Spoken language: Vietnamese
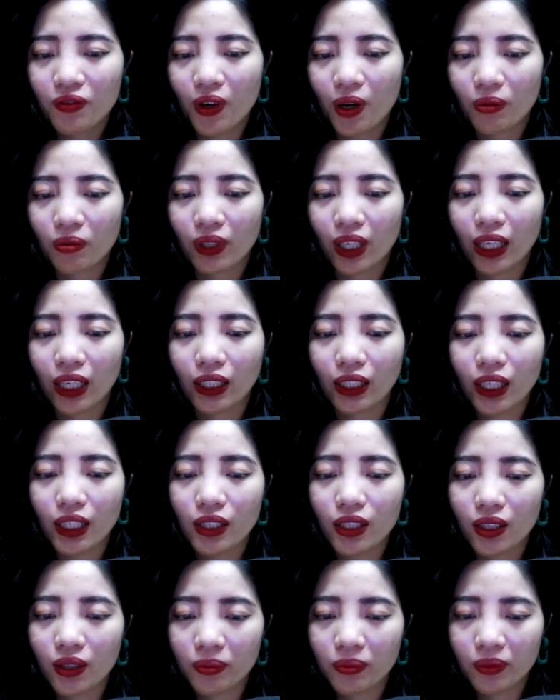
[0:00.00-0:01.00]
Phòng này cách
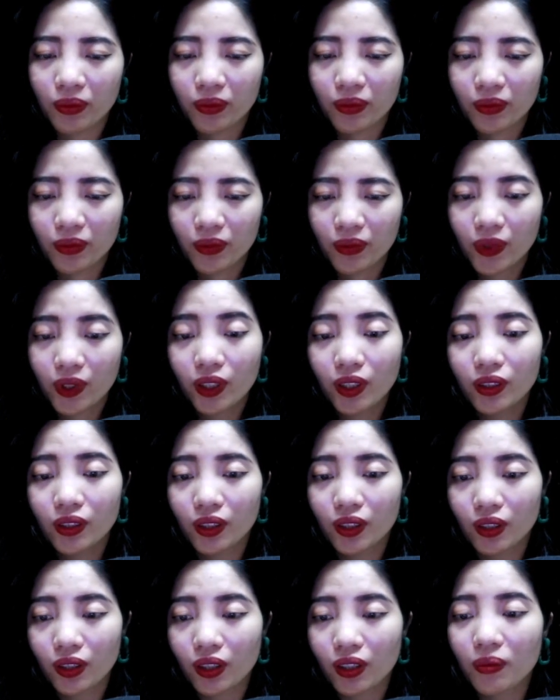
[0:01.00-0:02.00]
âm, cứ
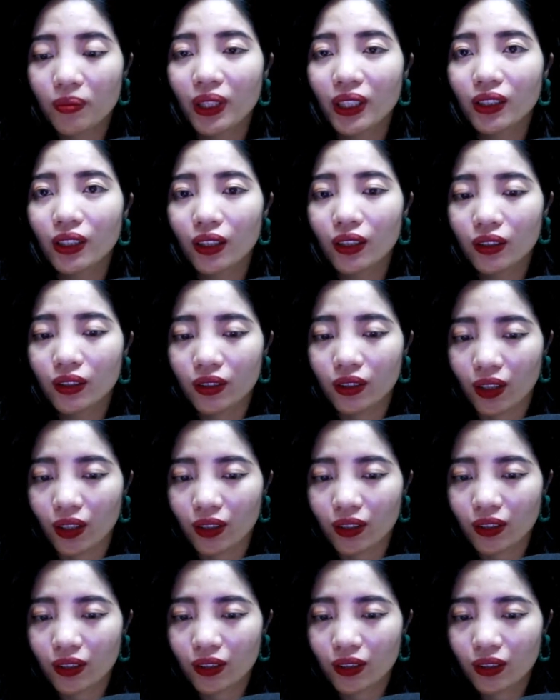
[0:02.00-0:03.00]
từ từ mà tận
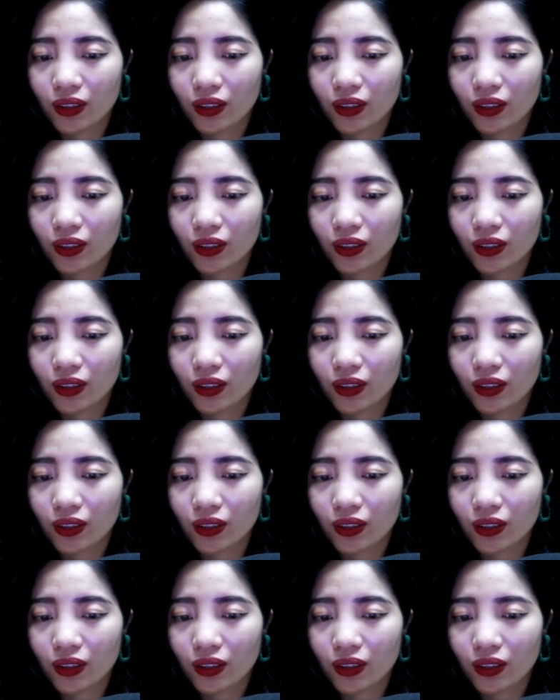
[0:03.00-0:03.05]
hưởng.